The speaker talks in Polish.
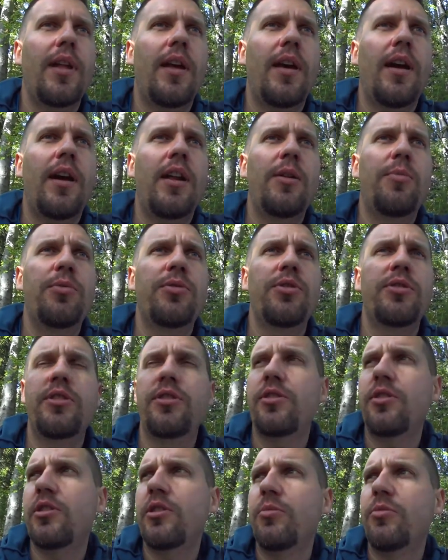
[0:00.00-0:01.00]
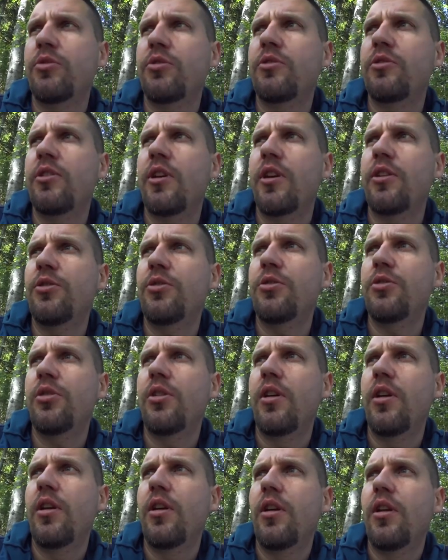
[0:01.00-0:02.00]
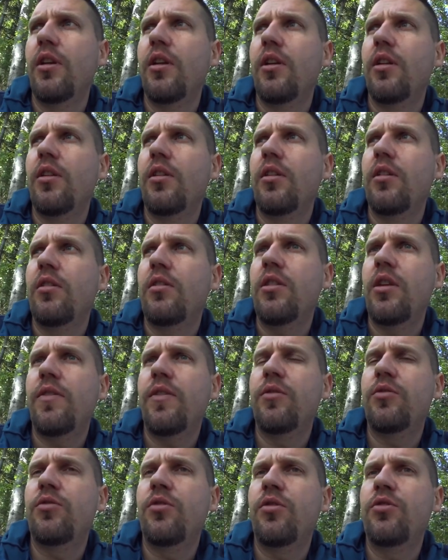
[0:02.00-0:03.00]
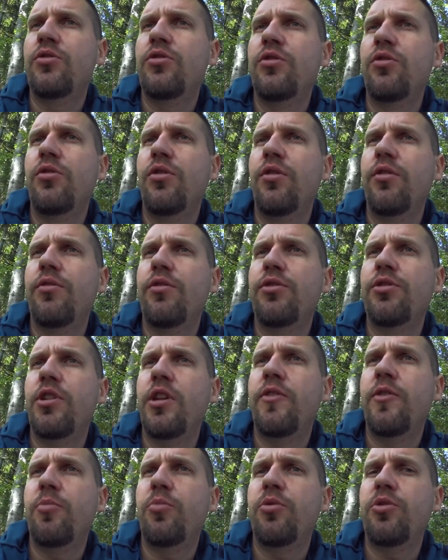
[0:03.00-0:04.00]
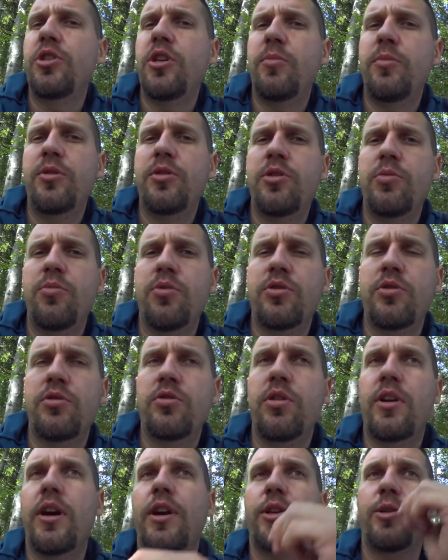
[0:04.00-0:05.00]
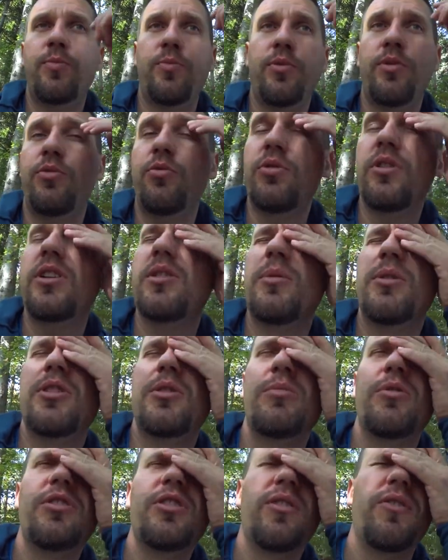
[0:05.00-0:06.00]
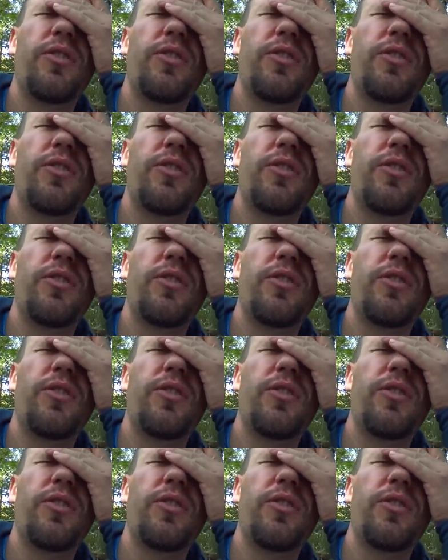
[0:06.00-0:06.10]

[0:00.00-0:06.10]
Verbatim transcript: Ale po drodze jeszcze chcemy coś zjeść. Nie wiem, do, do Śliwy pójdziemy, czy może do Karczmy tutaj, zobaczymy gdzie